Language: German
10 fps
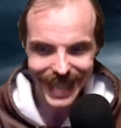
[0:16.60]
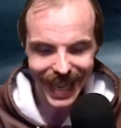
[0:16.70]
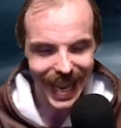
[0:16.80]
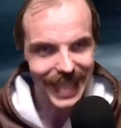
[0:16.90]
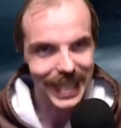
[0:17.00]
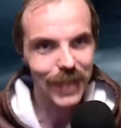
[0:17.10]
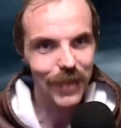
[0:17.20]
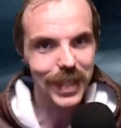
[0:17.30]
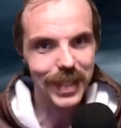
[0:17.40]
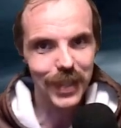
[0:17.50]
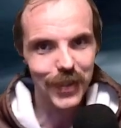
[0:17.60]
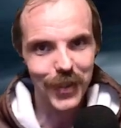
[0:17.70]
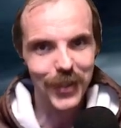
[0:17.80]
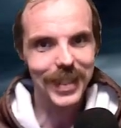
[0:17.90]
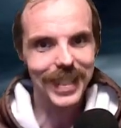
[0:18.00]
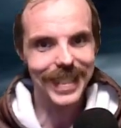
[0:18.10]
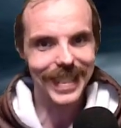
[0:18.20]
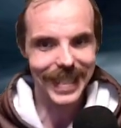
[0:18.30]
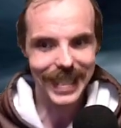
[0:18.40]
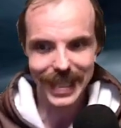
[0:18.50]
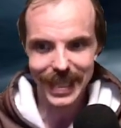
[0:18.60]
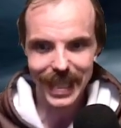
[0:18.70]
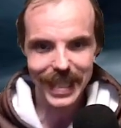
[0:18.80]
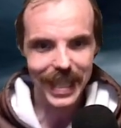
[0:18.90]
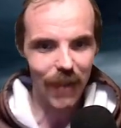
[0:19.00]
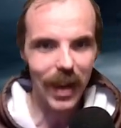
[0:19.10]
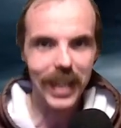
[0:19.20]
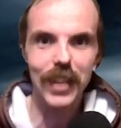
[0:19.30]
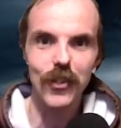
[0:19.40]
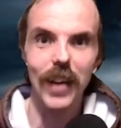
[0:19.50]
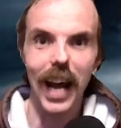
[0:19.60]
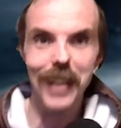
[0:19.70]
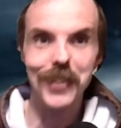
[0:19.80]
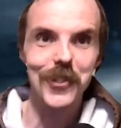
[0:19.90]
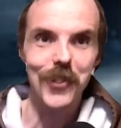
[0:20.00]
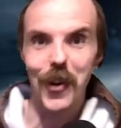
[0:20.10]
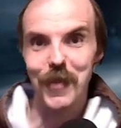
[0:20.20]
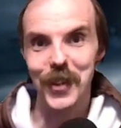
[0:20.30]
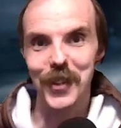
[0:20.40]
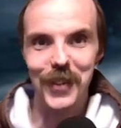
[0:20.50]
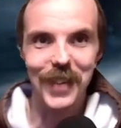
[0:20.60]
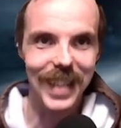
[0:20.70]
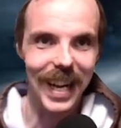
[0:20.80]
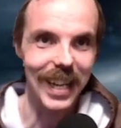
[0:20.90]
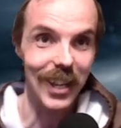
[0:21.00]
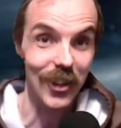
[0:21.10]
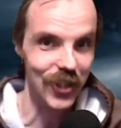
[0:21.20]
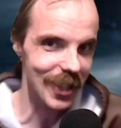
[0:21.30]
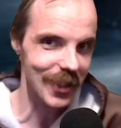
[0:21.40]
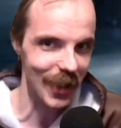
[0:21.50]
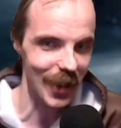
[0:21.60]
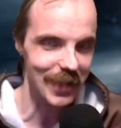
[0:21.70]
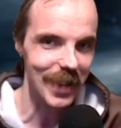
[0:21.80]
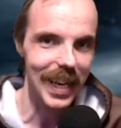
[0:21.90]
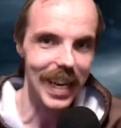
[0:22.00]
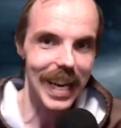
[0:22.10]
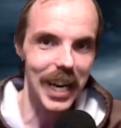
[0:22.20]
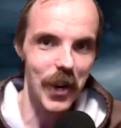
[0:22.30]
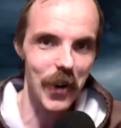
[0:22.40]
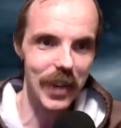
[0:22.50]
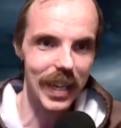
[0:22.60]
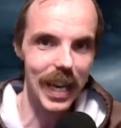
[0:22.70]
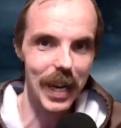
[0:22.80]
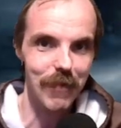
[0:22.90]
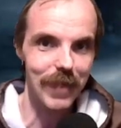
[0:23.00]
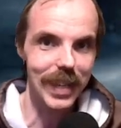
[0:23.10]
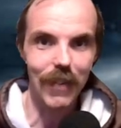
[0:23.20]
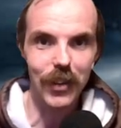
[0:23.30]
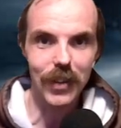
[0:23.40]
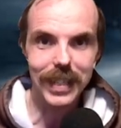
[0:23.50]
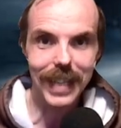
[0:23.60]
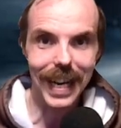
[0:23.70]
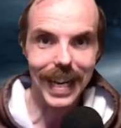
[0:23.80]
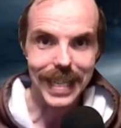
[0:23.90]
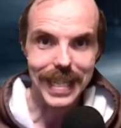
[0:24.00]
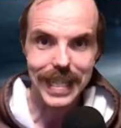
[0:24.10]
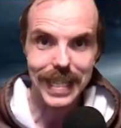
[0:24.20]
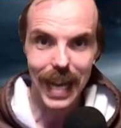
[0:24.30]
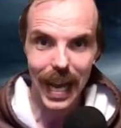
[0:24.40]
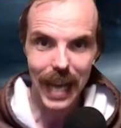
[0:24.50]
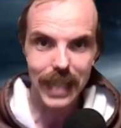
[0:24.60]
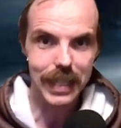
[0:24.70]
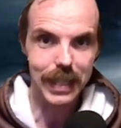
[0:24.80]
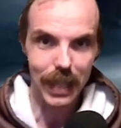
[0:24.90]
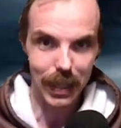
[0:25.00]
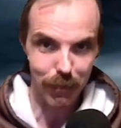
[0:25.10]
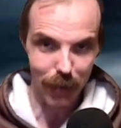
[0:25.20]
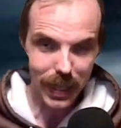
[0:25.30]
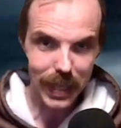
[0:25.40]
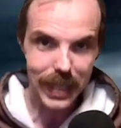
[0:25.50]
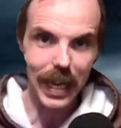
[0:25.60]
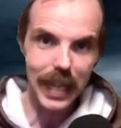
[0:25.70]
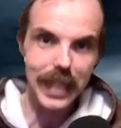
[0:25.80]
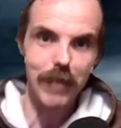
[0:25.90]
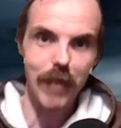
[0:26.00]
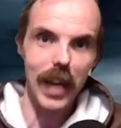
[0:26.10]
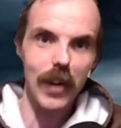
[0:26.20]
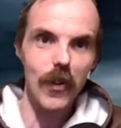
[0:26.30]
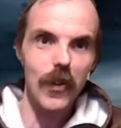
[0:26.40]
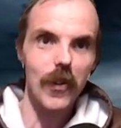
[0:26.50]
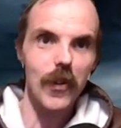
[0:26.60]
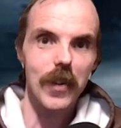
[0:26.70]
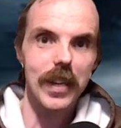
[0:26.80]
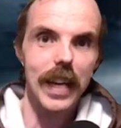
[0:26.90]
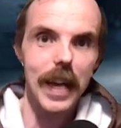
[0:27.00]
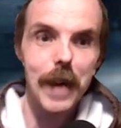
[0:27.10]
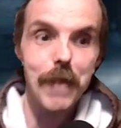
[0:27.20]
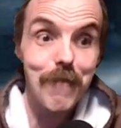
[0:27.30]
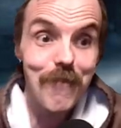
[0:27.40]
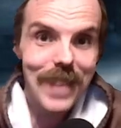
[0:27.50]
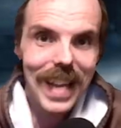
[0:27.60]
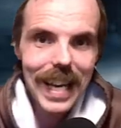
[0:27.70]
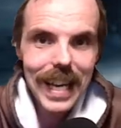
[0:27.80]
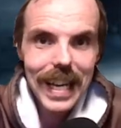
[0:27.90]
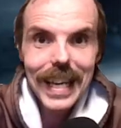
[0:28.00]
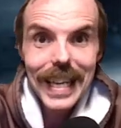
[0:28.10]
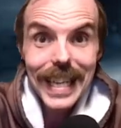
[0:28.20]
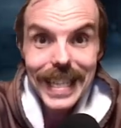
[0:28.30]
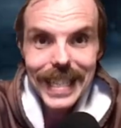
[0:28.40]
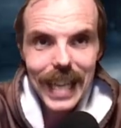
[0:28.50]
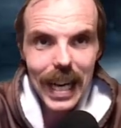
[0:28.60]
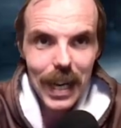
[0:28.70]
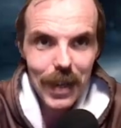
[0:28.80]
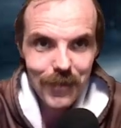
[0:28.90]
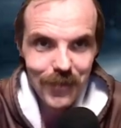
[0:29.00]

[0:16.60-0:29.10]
es ist was dazwischen. Ich, ich erwarte jetzt schon einen Hassstorm und sowas alles, an Shitstorm. Und ähm, ja, was soll ich sagen? Es ist jetzt meine direkte Meinung und ähm, ja,